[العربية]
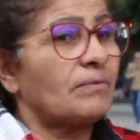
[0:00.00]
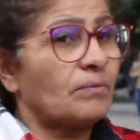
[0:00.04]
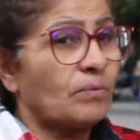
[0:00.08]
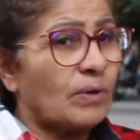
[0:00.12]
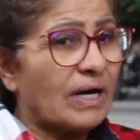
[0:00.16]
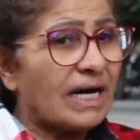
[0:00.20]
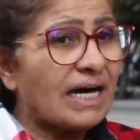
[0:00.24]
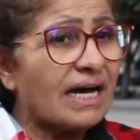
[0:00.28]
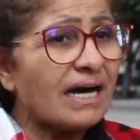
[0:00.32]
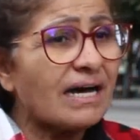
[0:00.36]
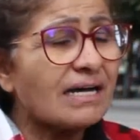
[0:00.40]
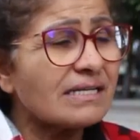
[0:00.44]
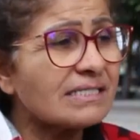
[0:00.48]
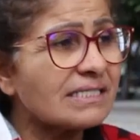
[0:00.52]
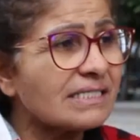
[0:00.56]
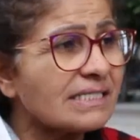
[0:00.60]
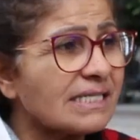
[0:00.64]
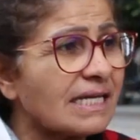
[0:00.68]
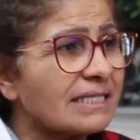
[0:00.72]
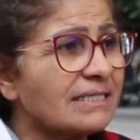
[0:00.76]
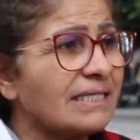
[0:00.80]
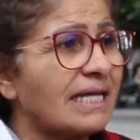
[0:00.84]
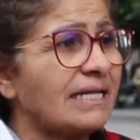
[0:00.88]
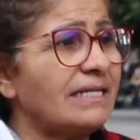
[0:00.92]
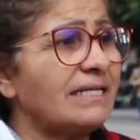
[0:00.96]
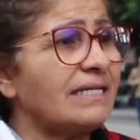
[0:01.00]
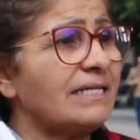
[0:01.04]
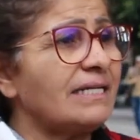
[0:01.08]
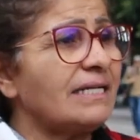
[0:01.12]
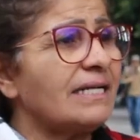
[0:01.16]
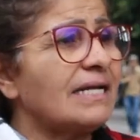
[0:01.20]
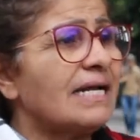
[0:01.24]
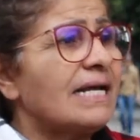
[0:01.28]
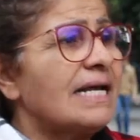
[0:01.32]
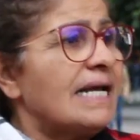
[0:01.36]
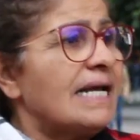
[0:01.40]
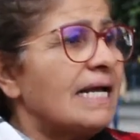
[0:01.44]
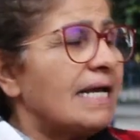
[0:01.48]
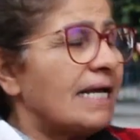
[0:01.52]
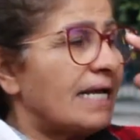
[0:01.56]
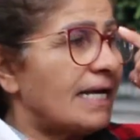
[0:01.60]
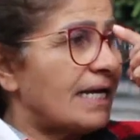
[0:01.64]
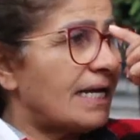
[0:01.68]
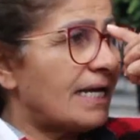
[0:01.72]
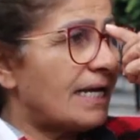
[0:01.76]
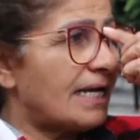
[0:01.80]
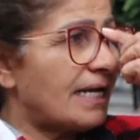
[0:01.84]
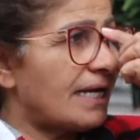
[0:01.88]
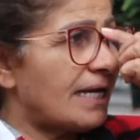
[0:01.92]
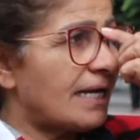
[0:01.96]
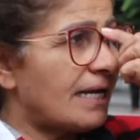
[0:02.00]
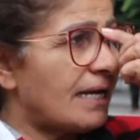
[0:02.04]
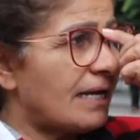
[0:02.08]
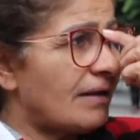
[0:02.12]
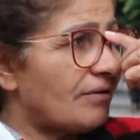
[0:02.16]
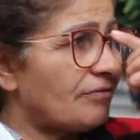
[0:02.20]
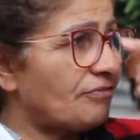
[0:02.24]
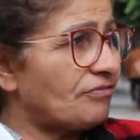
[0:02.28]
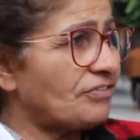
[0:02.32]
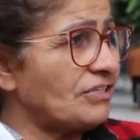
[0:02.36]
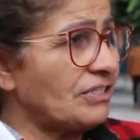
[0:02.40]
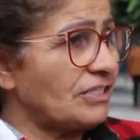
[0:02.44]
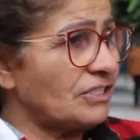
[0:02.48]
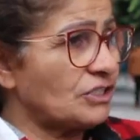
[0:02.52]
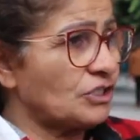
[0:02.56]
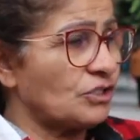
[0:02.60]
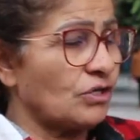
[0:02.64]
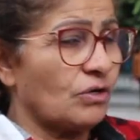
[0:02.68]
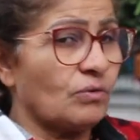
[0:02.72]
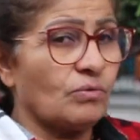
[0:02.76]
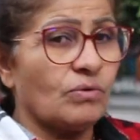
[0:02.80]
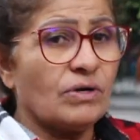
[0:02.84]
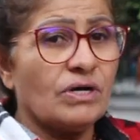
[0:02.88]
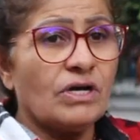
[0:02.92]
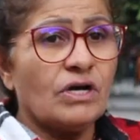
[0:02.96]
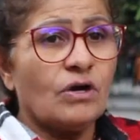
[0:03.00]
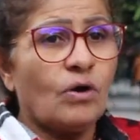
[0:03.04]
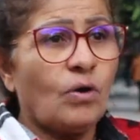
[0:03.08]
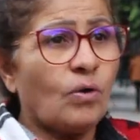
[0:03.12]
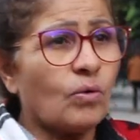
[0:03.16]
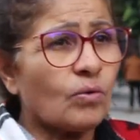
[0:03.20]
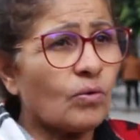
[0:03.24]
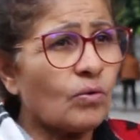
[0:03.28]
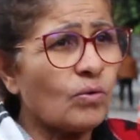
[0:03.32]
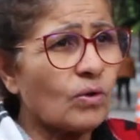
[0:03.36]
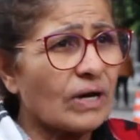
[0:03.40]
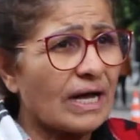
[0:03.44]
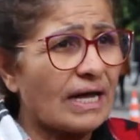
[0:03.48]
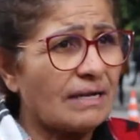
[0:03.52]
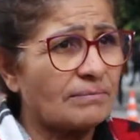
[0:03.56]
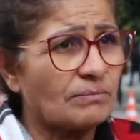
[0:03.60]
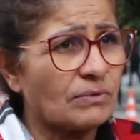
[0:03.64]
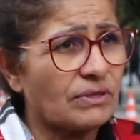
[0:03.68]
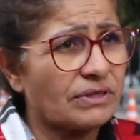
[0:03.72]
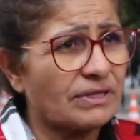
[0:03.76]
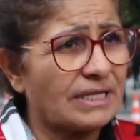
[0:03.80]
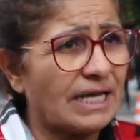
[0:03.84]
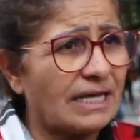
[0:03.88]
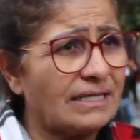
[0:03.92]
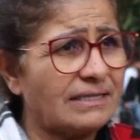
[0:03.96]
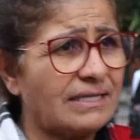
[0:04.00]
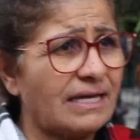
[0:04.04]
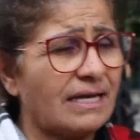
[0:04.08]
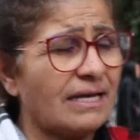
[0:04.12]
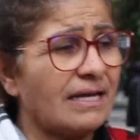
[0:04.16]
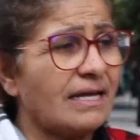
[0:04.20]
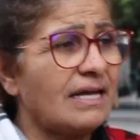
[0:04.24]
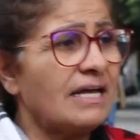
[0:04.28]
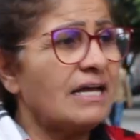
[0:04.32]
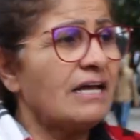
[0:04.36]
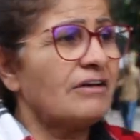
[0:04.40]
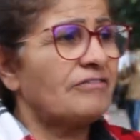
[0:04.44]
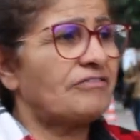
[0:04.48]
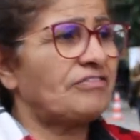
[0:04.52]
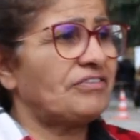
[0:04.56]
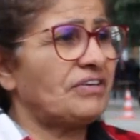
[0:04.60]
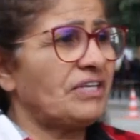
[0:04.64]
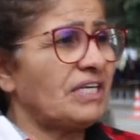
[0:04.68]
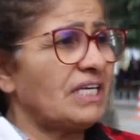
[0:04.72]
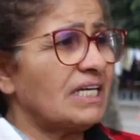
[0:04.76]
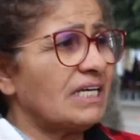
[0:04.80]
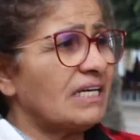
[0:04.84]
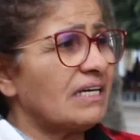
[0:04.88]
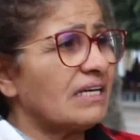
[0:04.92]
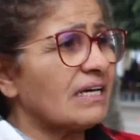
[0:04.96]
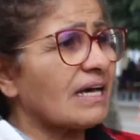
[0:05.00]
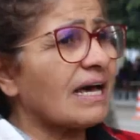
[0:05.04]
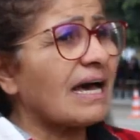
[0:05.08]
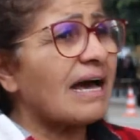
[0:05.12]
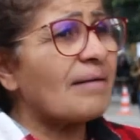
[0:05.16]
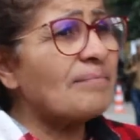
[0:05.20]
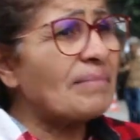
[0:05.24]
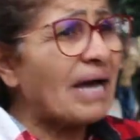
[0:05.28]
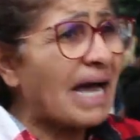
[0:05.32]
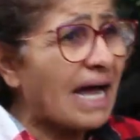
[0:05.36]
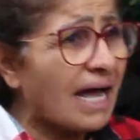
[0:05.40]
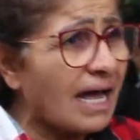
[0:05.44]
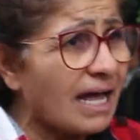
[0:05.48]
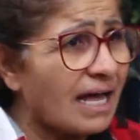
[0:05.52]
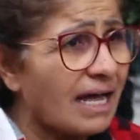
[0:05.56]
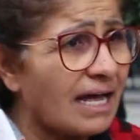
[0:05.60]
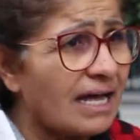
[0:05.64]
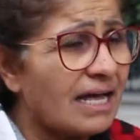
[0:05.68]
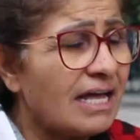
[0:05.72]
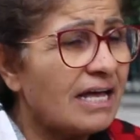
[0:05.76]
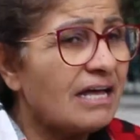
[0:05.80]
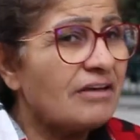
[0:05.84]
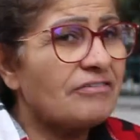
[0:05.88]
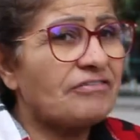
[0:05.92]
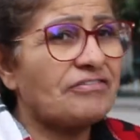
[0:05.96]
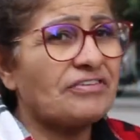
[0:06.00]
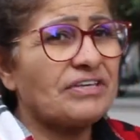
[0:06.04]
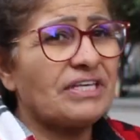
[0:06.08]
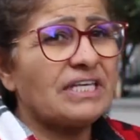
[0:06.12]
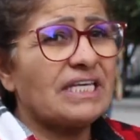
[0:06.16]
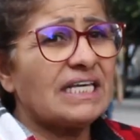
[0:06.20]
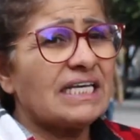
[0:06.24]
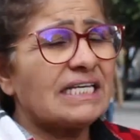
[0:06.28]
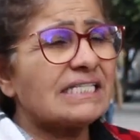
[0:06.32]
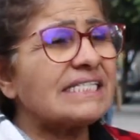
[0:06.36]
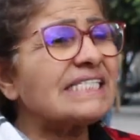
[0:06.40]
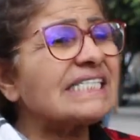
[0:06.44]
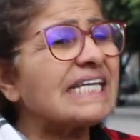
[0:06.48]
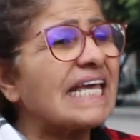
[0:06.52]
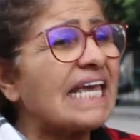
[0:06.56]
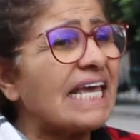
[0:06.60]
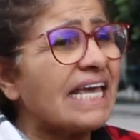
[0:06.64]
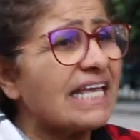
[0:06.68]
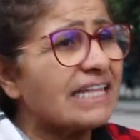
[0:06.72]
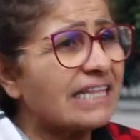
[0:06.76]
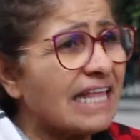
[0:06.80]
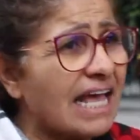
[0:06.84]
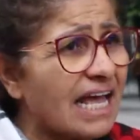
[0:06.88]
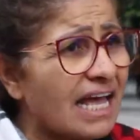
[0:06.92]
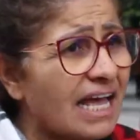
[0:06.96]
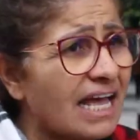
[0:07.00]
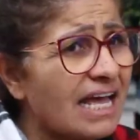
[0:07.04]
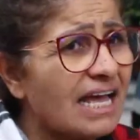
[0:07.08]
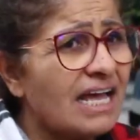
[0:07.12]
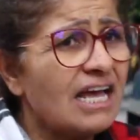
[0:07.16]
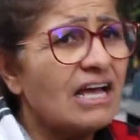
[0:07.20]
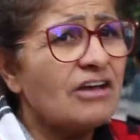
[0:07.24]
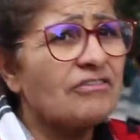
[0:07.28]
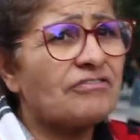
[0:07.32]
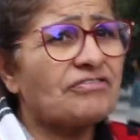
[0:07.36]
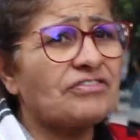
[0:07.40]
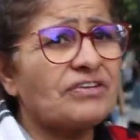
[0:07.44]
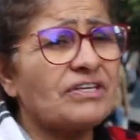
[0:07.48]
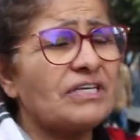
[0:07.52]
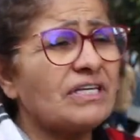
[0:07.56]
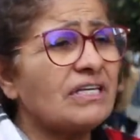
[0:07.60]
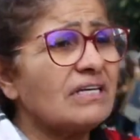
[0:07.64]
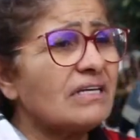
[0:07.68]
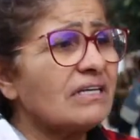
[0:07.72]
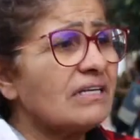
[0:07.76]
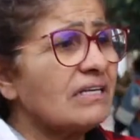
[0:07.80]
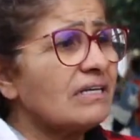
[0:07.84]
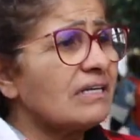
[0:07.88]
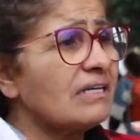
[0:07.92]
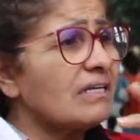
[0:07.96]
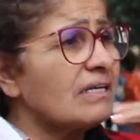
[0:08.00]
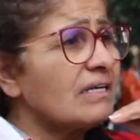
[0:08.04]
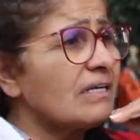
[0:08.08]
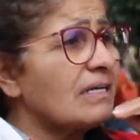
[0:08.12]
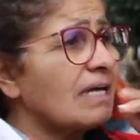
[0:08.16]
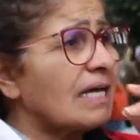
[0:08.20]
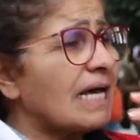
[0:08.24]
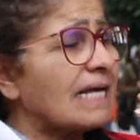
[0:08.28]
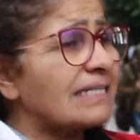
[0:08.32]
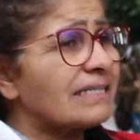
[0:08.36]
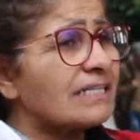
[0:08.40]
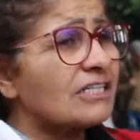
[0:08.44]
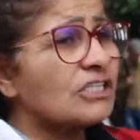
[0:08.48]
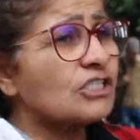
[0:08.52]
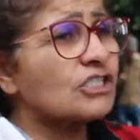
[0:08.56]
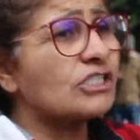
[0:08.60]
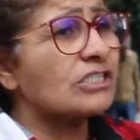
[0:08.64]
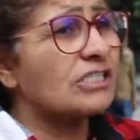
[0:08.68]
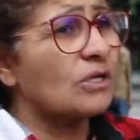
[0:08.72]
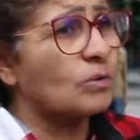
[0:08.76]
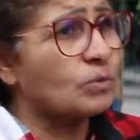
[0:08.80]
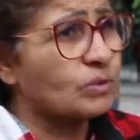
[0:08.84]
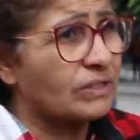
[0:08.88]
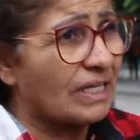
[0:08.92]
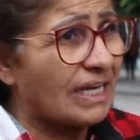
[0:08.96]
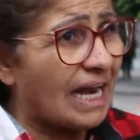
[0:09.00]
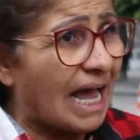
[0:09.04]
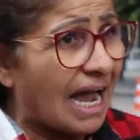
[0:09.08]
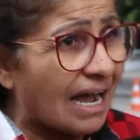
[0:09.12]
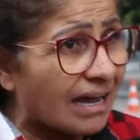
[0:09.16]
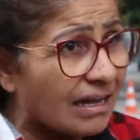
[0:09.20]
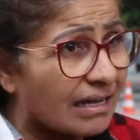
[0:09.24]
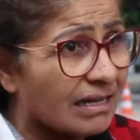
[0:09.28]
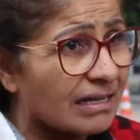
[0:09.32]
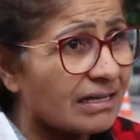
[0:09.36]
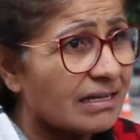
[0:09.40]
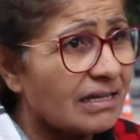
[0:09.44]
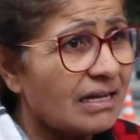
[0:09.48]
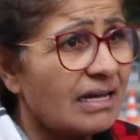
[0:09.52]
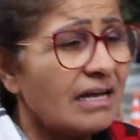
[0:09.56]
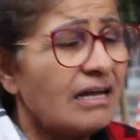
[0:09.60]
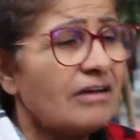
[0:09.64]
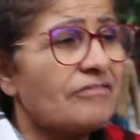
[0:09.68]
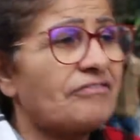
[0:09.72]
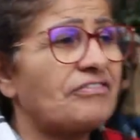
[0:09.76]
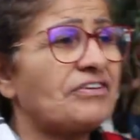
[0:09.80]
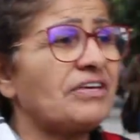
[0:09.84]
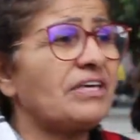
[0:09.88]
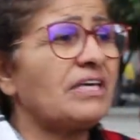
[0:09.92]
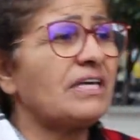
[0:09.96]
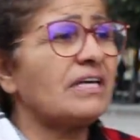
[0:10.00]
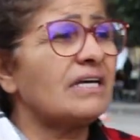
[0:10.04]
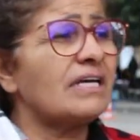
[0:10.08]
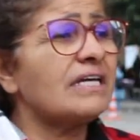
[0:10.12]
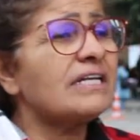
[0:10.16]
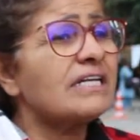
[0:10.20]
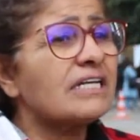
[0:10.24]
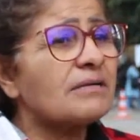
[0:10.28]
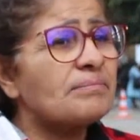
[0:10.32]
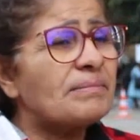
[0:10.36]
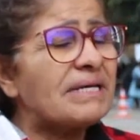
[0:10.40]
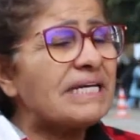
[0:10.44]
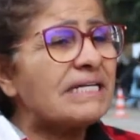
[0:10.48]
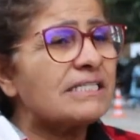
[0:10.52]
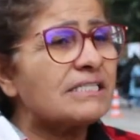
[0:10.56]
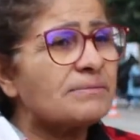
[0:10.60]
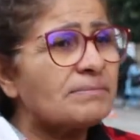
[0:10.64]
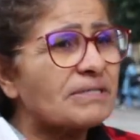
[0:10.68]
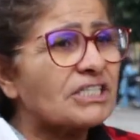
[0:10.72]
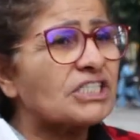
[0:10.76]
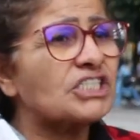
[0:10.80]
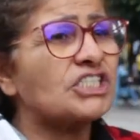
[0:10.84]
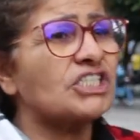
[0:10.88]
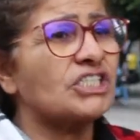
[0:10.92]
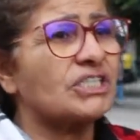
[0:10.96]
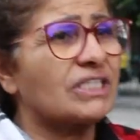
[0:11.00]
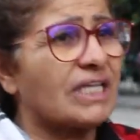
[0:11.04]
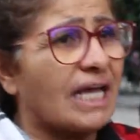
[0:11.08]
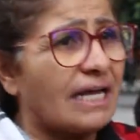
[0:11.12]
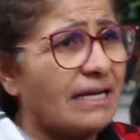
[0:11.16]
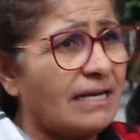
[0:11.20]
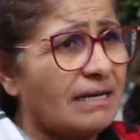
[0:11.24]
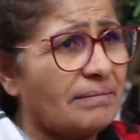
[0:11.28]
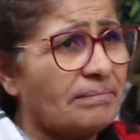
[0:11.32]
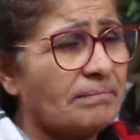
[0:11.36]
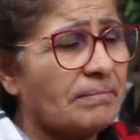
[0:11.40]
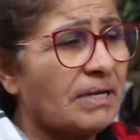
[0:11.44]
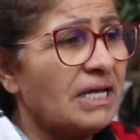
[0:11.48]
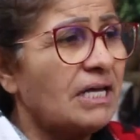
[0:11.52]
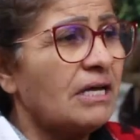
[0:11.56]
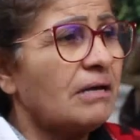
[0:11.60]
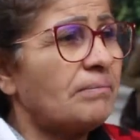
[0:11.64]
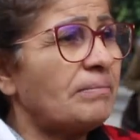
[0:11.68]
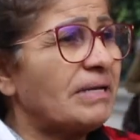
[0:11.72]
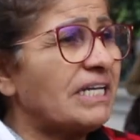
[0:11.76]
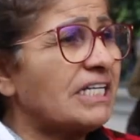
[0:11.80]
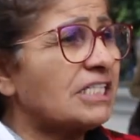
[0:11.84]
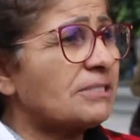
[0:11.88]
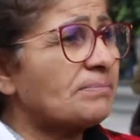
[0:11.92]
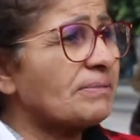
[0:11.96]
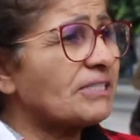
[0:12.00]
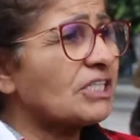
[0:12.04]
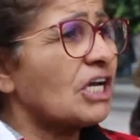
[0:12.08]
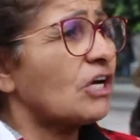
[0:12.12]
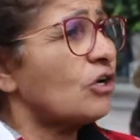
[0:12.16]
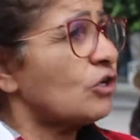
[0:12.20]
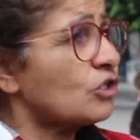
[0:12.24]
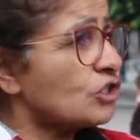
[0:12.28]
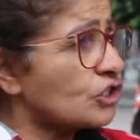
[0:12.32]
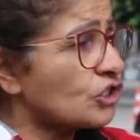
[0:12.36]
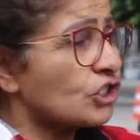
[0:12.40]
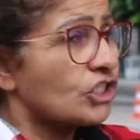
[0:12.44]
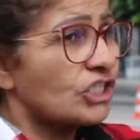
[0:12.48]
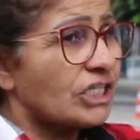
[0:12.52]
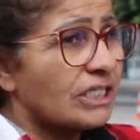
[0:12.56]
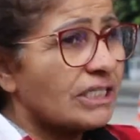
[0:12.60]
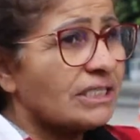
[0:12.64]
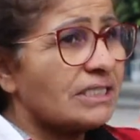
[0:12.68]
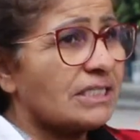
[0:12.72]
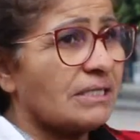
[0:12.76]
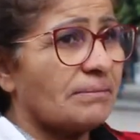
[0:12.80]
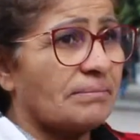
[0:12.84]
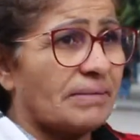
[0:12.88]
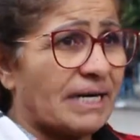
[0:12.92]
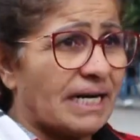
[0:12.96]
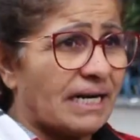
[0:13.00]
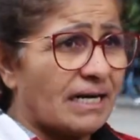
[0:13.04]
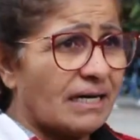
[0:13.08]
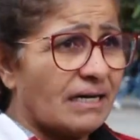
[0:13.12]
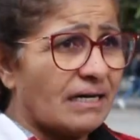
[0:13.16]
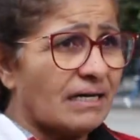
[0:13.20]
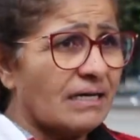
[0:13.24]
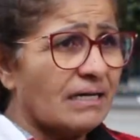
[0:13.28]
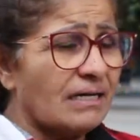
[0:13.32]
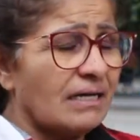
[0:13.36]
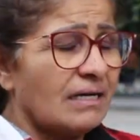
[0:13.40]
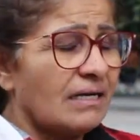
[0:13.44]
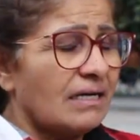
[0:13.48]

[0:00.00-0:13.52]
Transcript: وخاصة آه، في شنو حقوقها المضطهدة في آه، قمعها في إسكاتها في آه، غطرسة صوت الحق في انك ما يلزمكش تتكلم ما يلزمك اسكت انت مراه